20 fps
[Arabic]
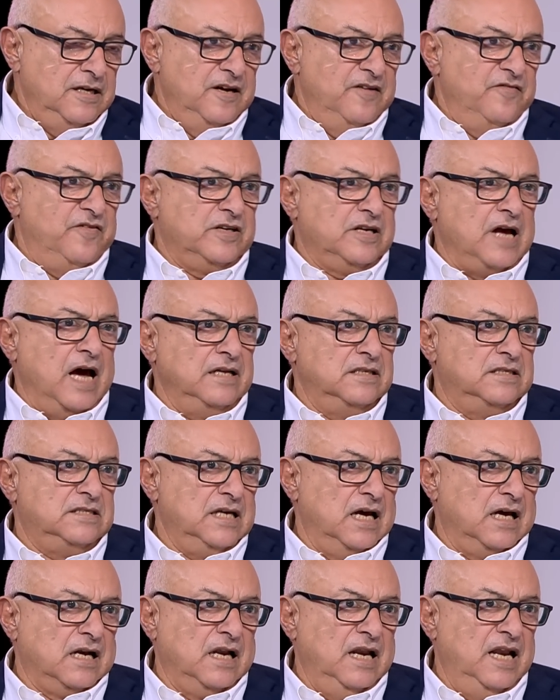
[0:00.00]
فكان
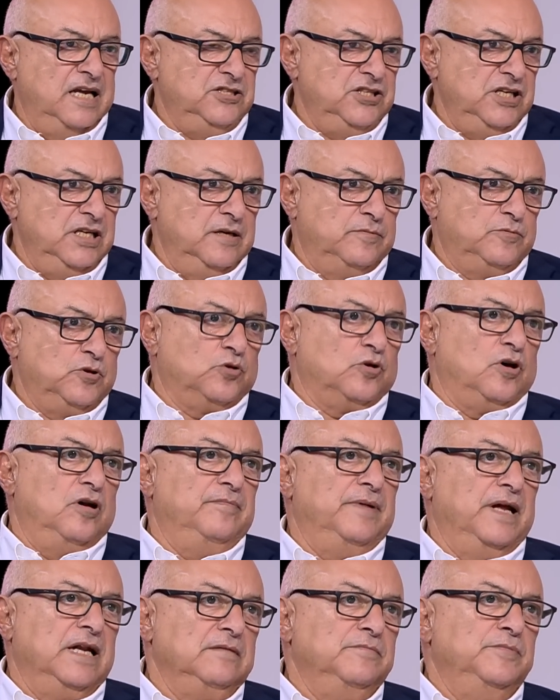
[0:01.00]
السياره الهجينه بتدخل
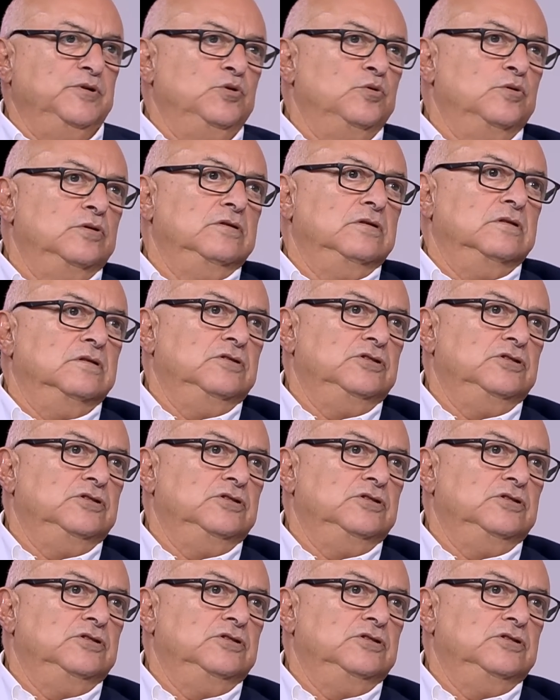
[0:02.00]
البلد بدون